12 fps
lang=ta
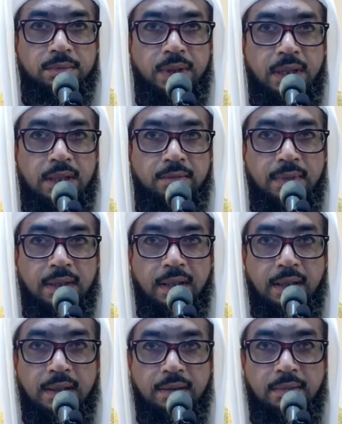பிடிதம்
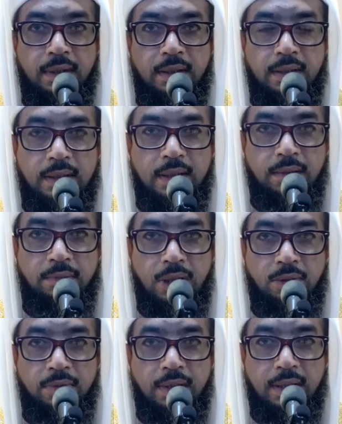நிறைந்த
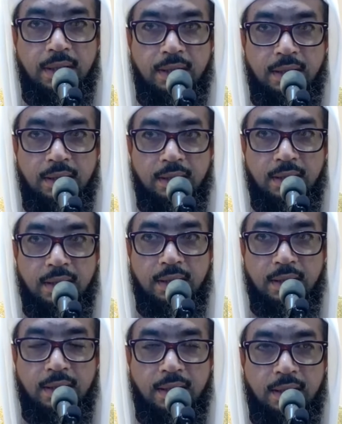வெள்ளிக்கிழமையுடைய நல்ல
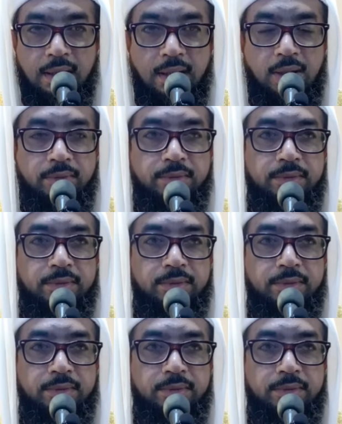நாளில்